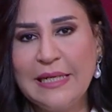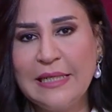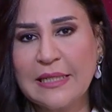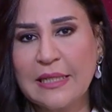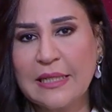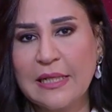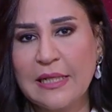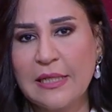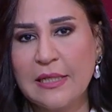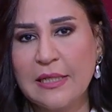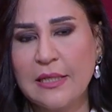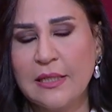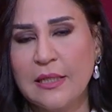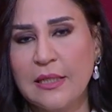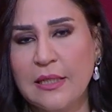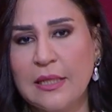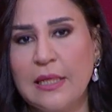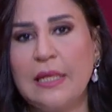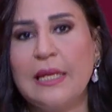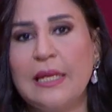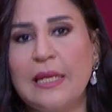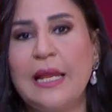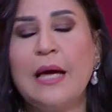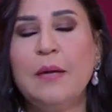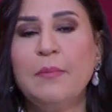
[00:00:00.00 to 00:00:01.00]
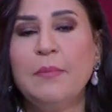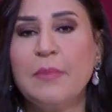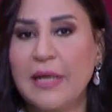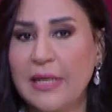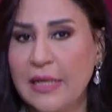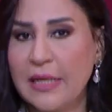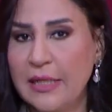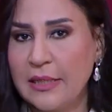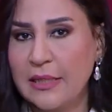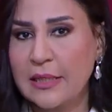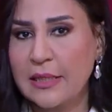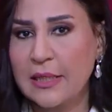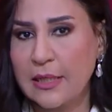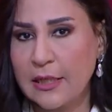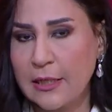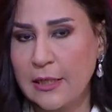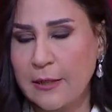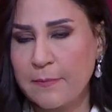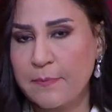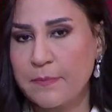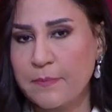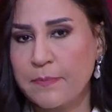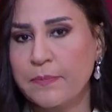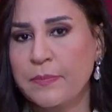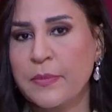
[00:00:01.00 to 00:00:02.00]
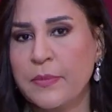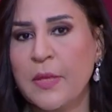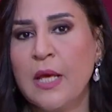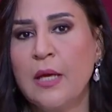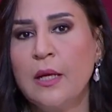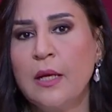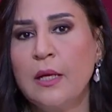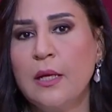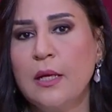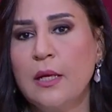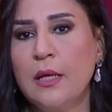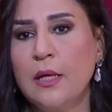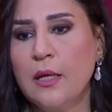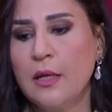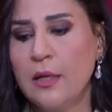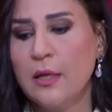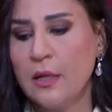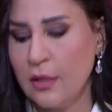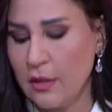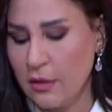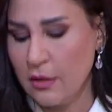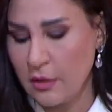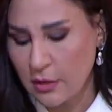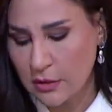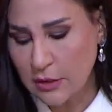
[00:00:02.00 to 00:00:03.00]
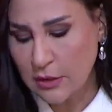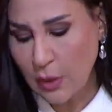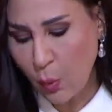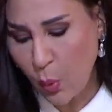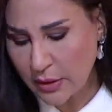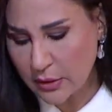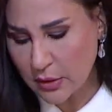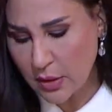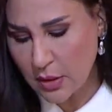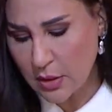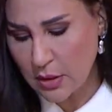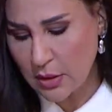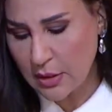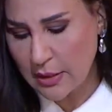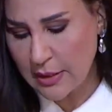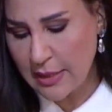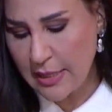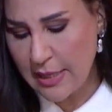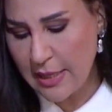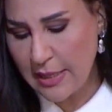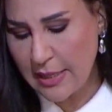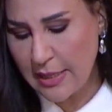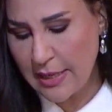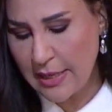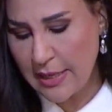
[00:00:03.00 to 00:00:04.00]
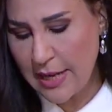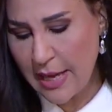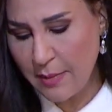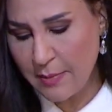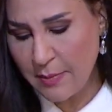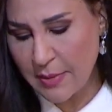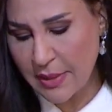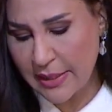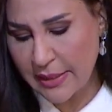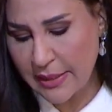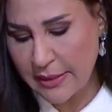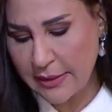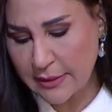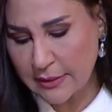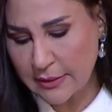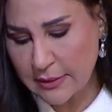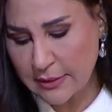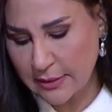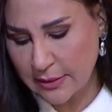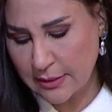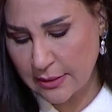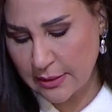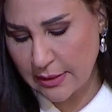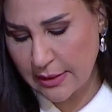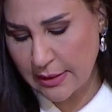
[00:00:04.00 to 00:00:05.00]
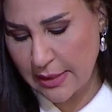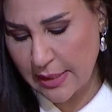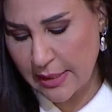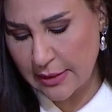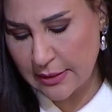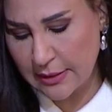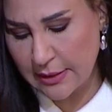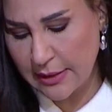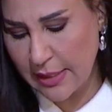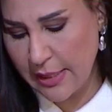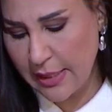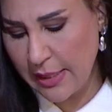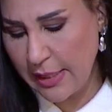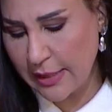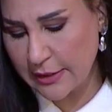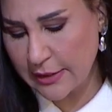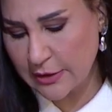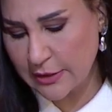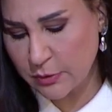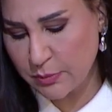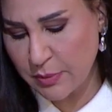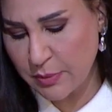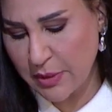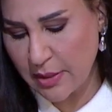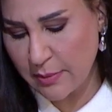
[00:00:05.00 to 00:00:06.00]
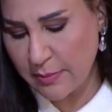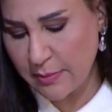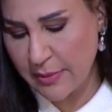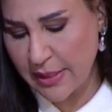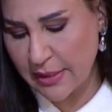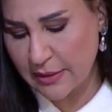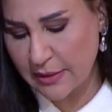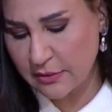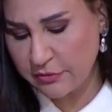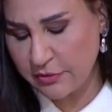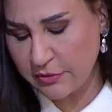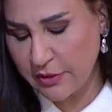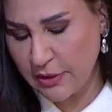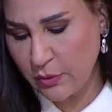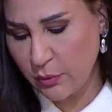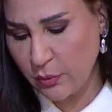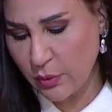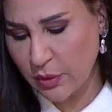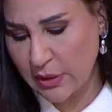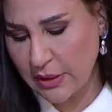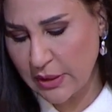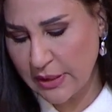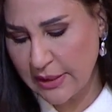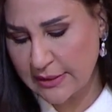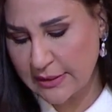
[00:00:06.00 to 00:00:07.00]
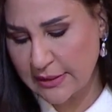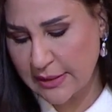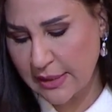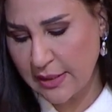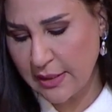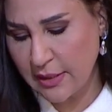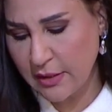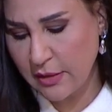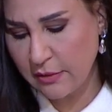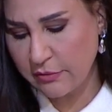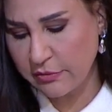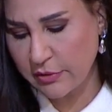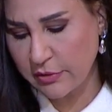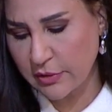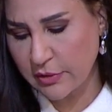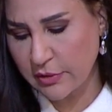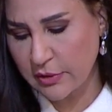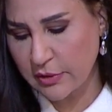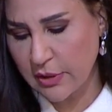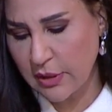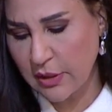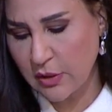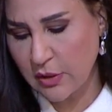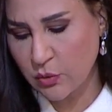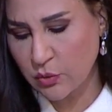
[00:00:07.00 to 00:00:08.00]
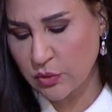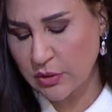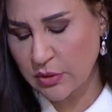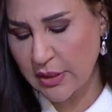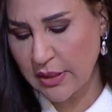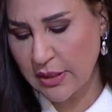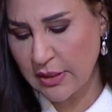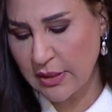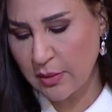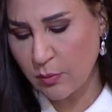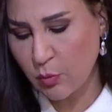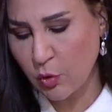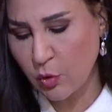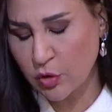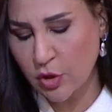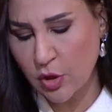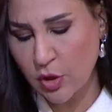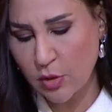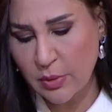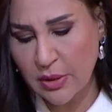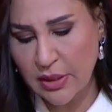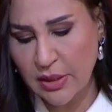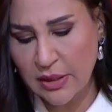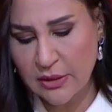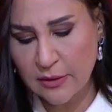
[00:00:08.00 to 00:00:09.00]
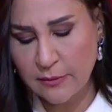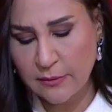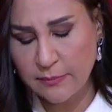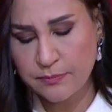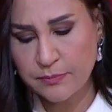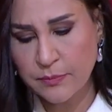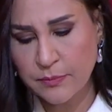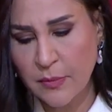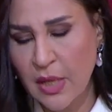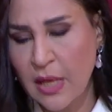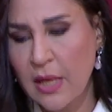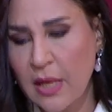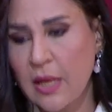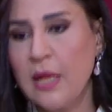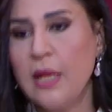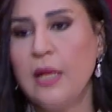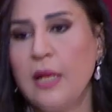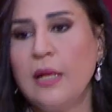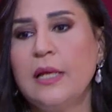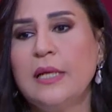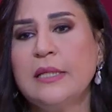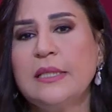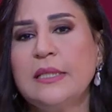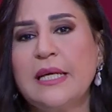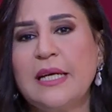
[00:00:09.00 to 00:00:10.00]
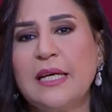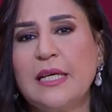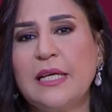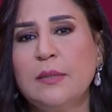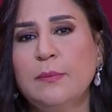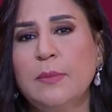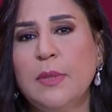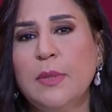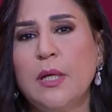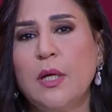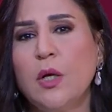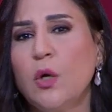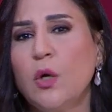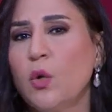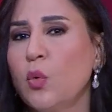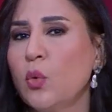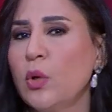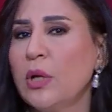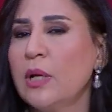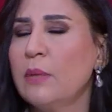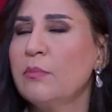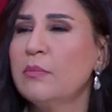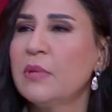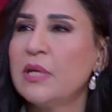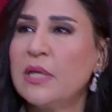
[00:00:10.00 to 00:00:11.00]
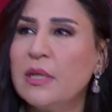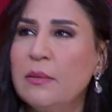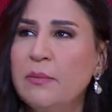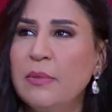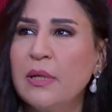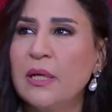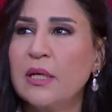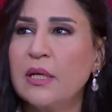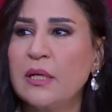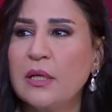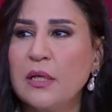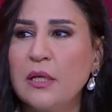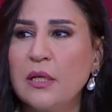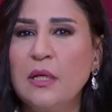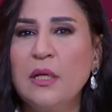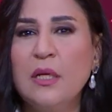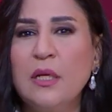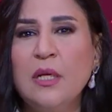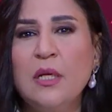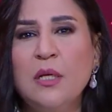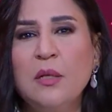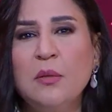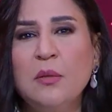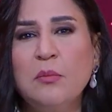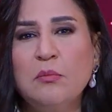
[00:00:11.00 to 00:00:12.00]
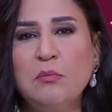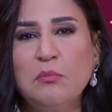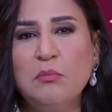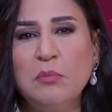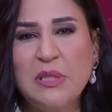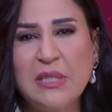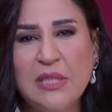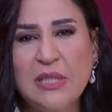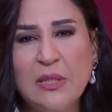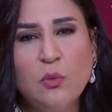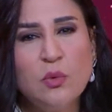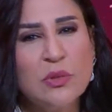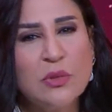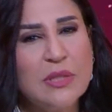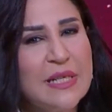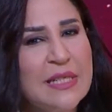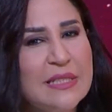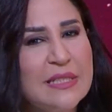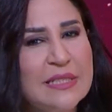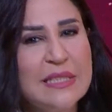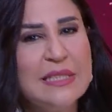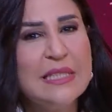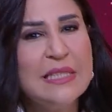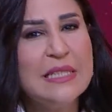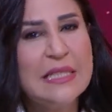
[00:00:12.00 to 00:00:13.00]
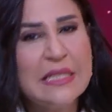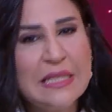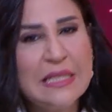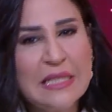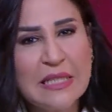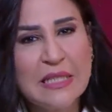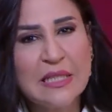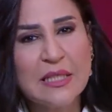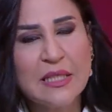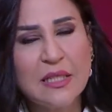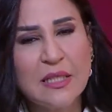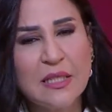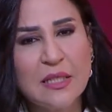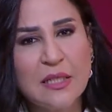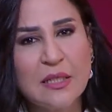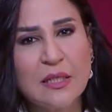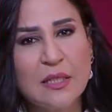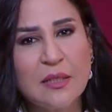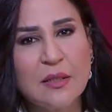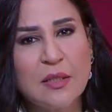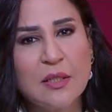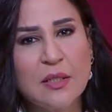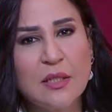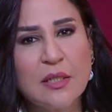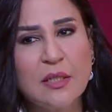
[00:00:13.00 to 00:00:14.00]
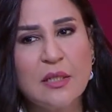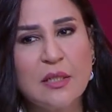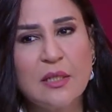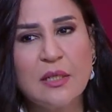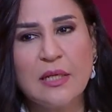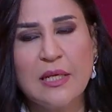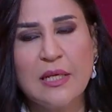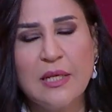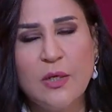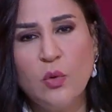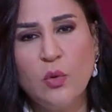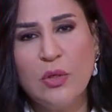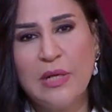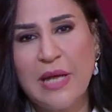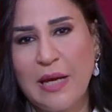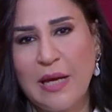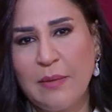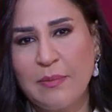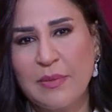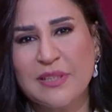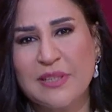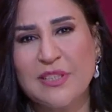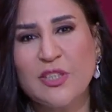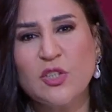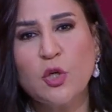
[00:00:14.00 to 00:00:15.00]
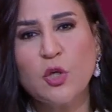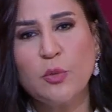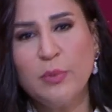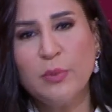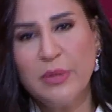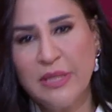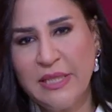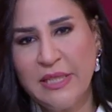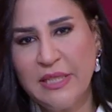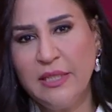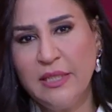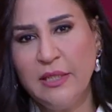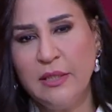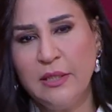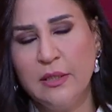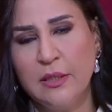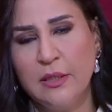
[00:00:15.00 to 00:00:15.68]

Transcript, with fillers: غليت ليه اللحمه غليت ليه دورنا ليه اللحمه غليت يعني ايه الاسباب يعني في والله سيده فاضله وسيده محترمه كده لقيتها كاتبه هو لما يبقى 230 جنيه كيلو اللحمه ده طبيعي